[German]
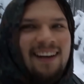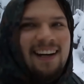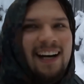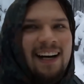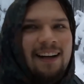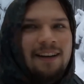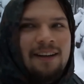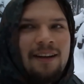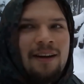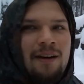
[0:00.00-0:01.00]
Ah.
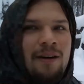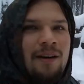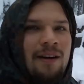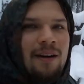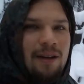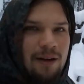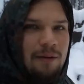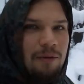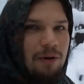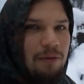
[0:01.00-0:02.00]

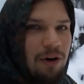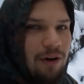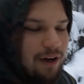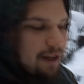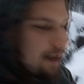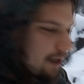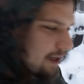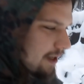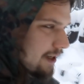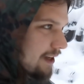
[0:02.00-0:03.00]
Moin moin Leute,
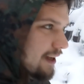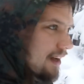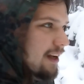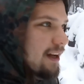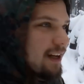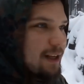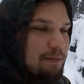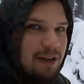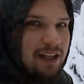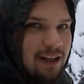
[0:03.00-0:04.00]
ich
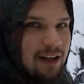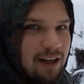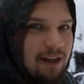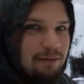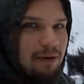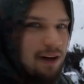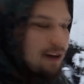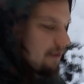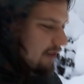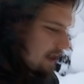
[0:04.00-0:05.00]
bin hier im
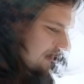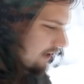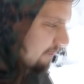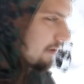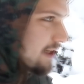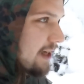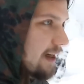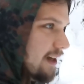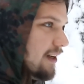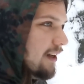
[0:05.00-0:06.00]

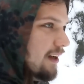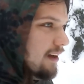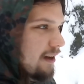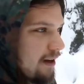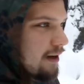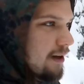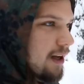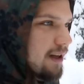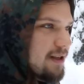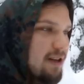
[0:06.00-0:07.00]
Winterwunder
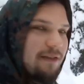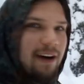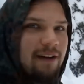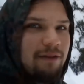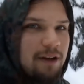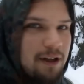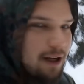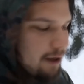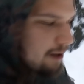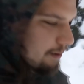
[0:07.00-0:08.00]
Survival
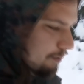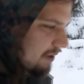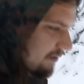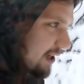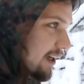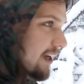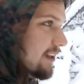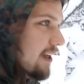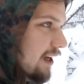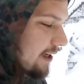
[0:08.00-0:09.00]

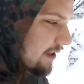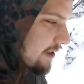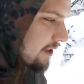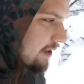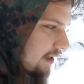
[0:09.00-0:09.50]
Biwakland gelandet.